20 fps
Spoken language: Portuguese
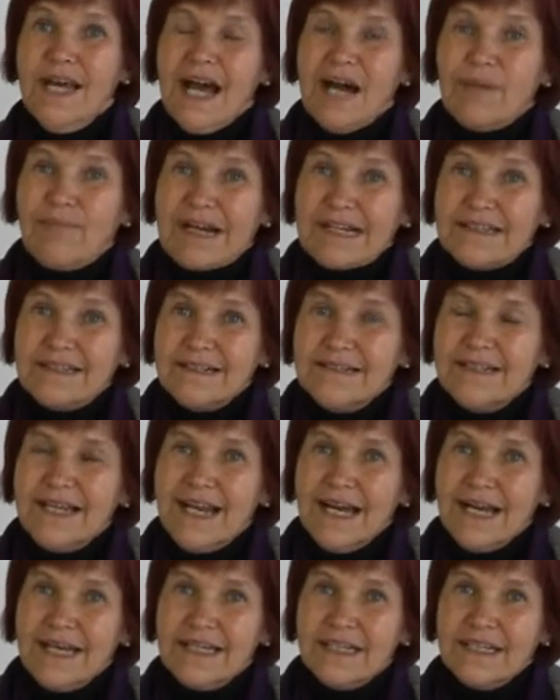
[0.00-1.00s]
A partir de
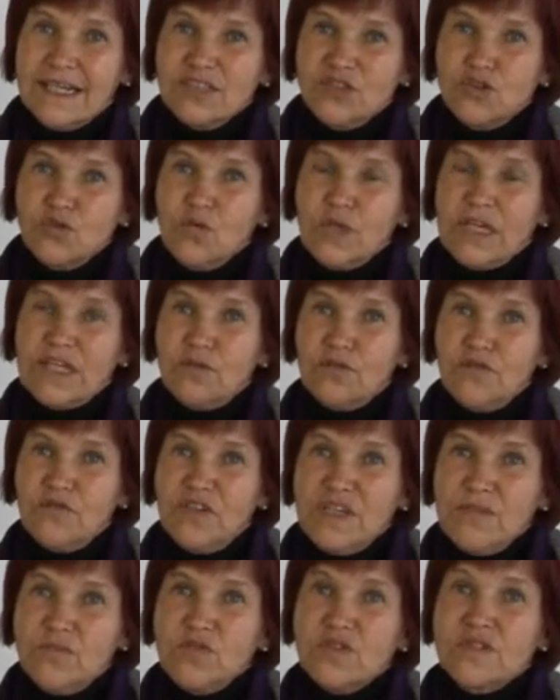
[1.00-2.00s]
la Agenda Azul que
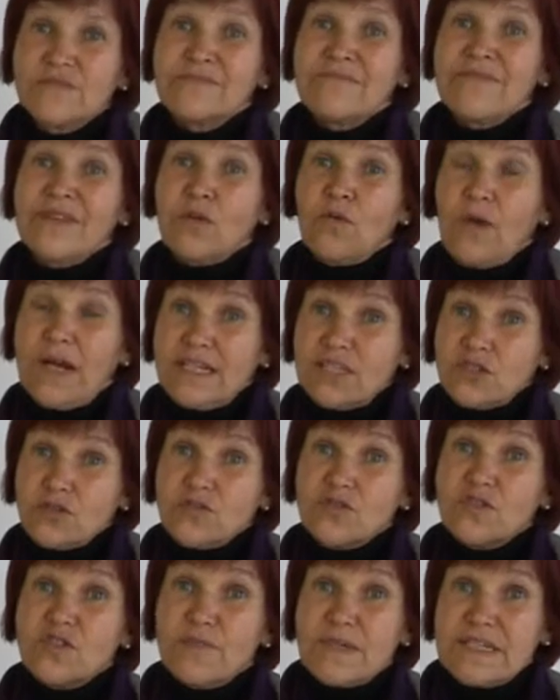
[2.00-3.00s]
tuvimos, cuáles
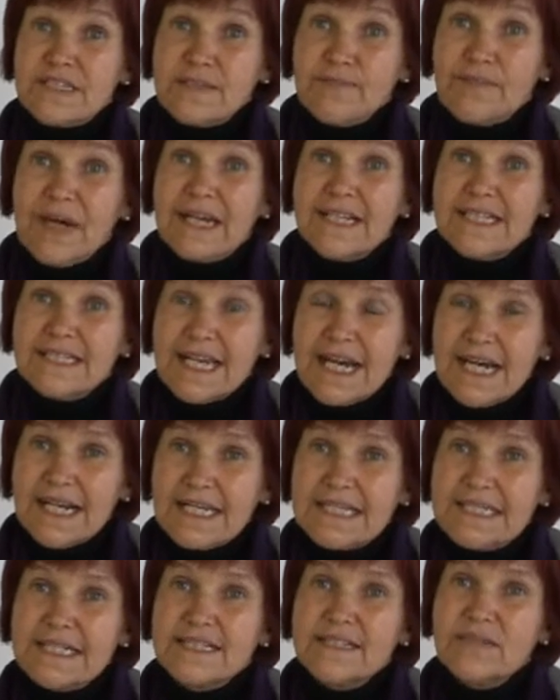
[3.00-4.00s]
son sus principales
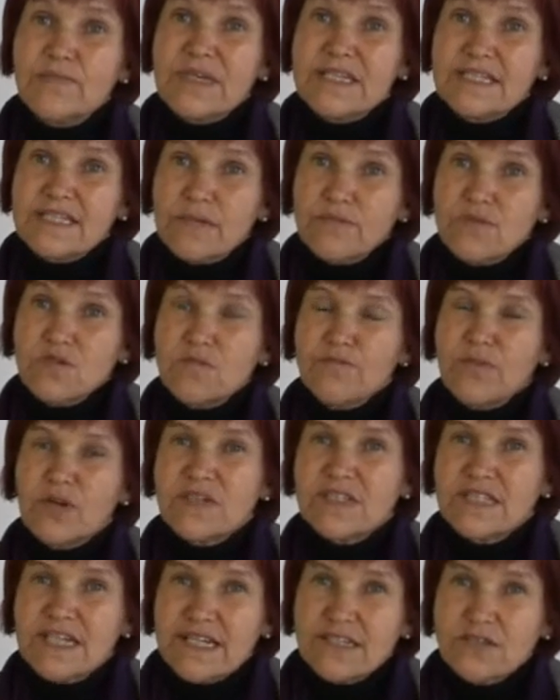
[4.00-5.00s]
carencias, y pensamos un
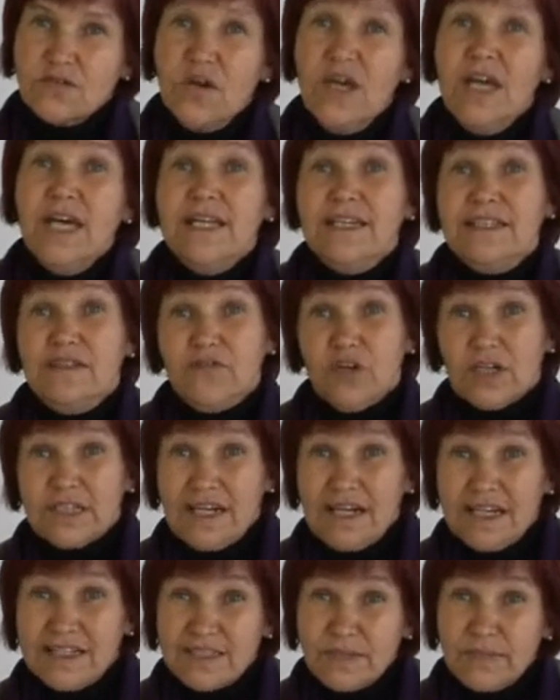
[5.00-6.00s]
proceso de
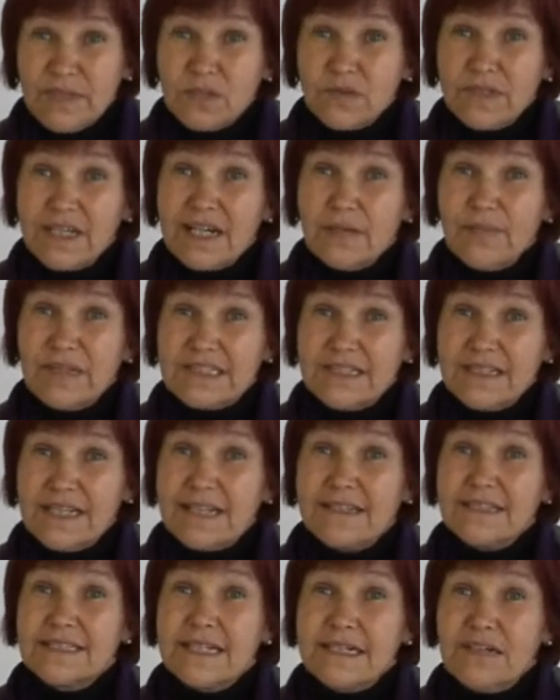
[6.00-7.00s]
fortalecimiento de
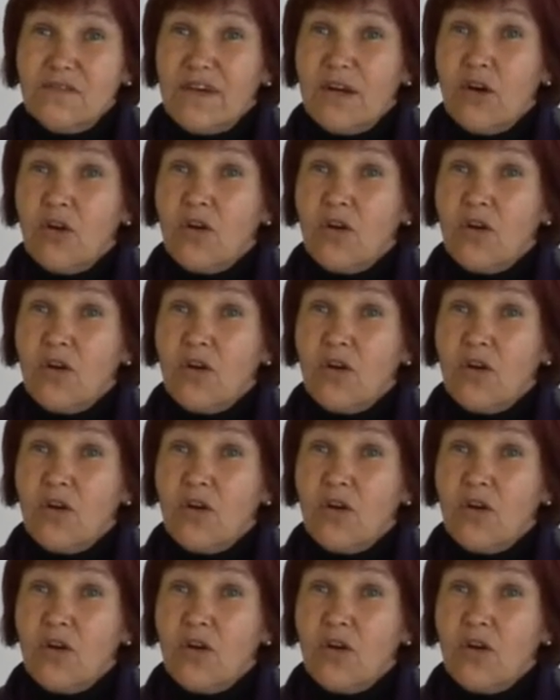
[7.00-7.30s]
capacidades a nível